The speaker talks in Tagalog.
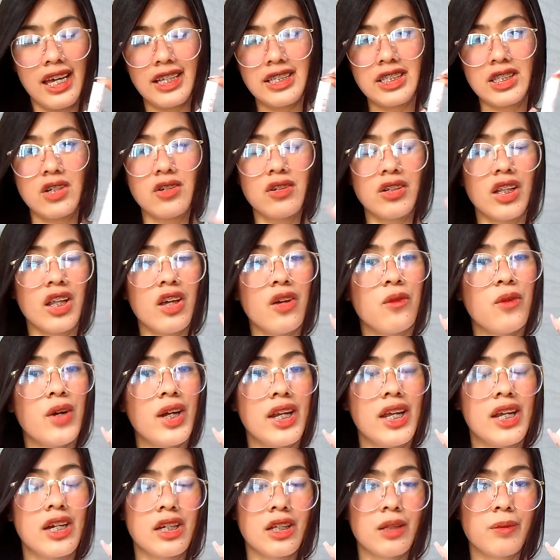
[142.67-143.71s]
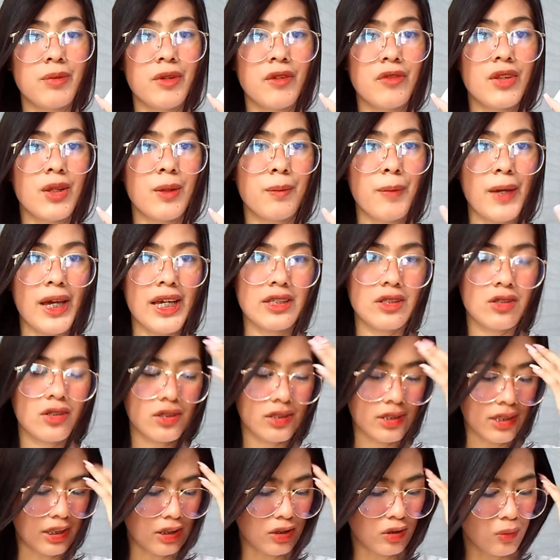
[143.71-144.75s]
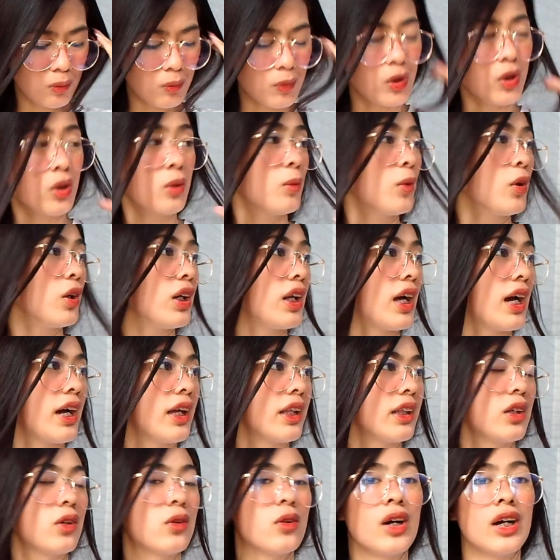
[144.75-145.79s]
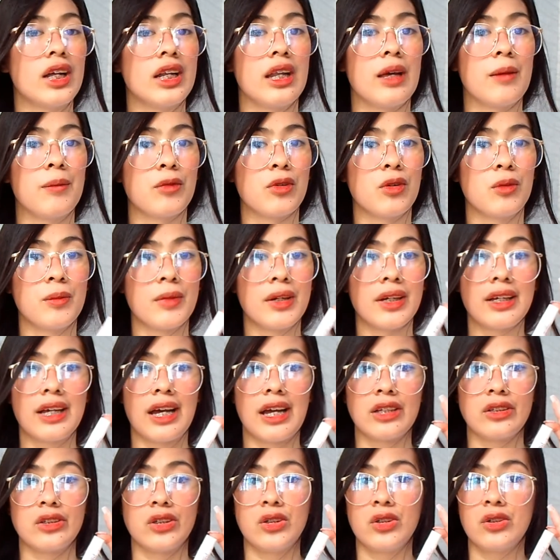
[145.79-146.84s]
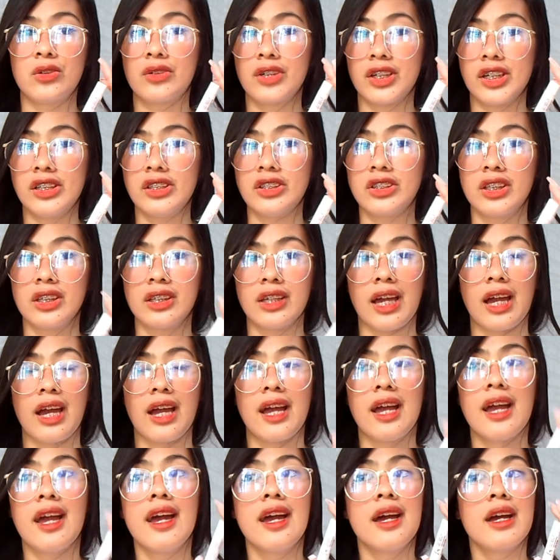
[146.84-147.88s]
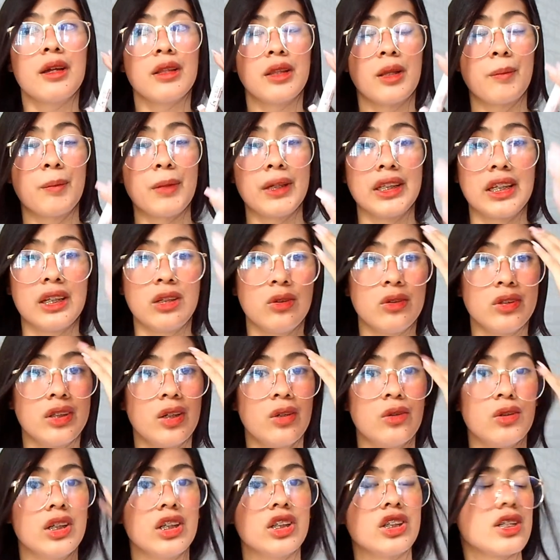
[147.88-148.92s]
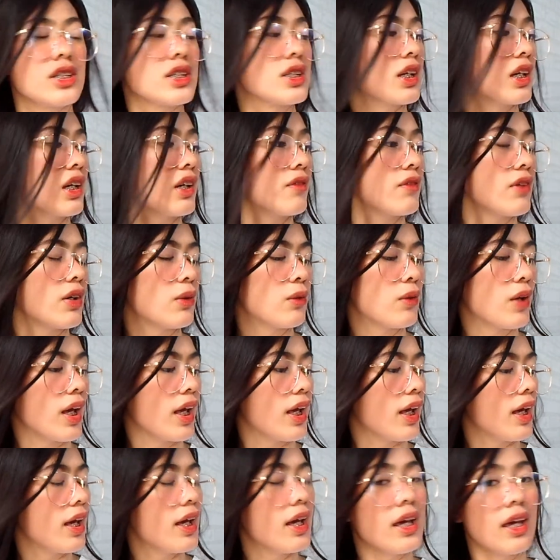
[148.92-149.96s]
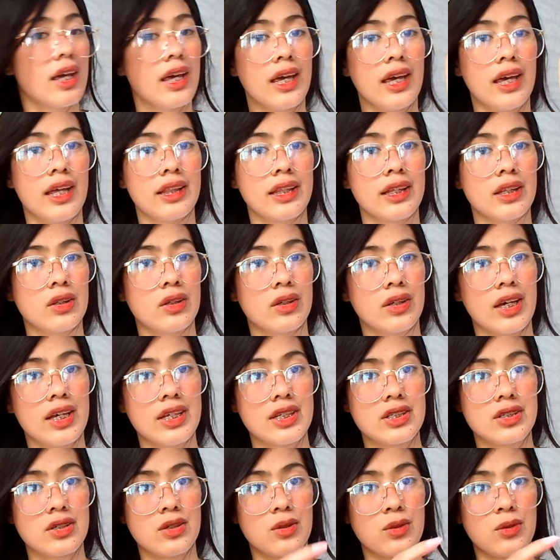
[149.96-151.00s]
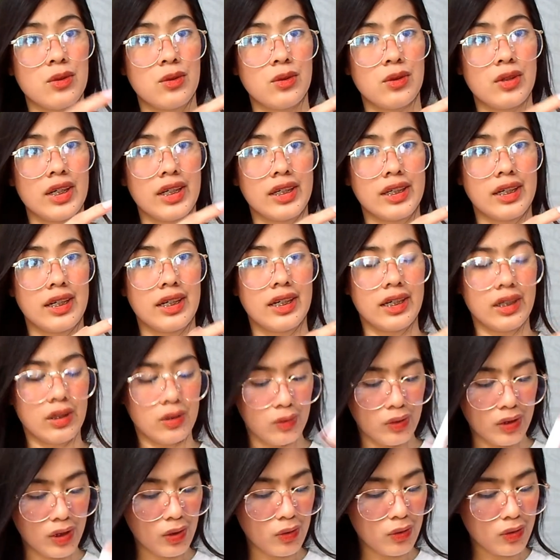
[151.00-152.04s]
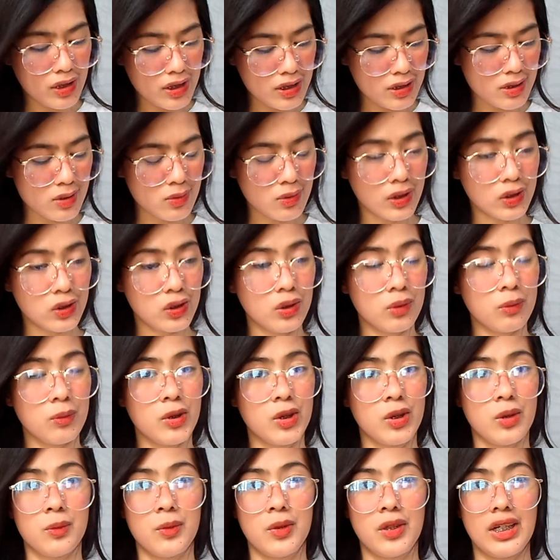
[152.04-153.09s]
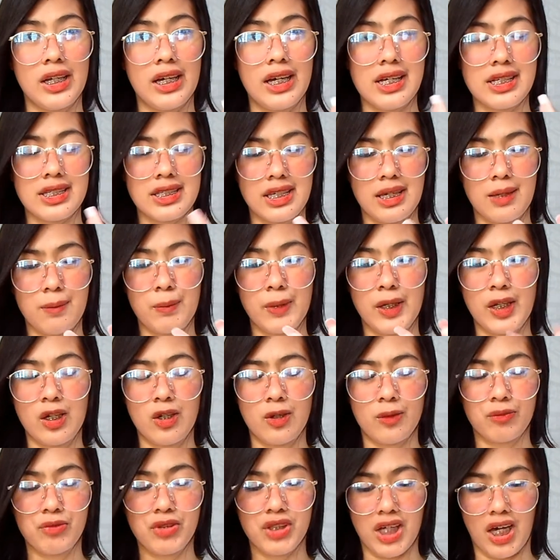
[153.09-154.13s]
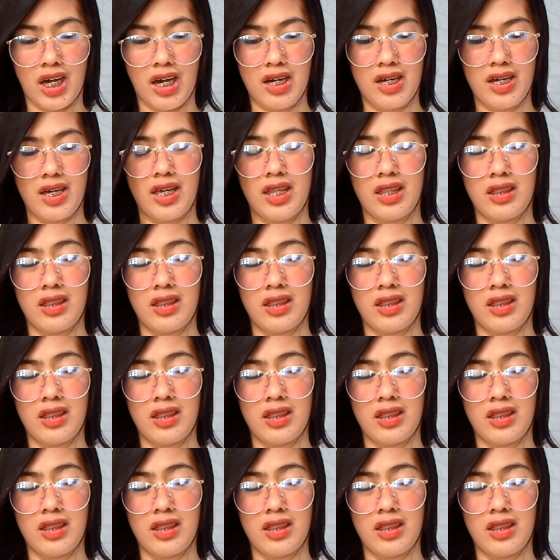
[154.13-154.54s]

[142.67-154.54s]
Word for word: It's only 150 pesos at yung manomola, hindi ko alam kung magkano yung range niya. Napanalunan ko lang siya sa giveaway. And ito guys yung kanyang ano, hindi ko na swatch yung manomola kasi peel off siya.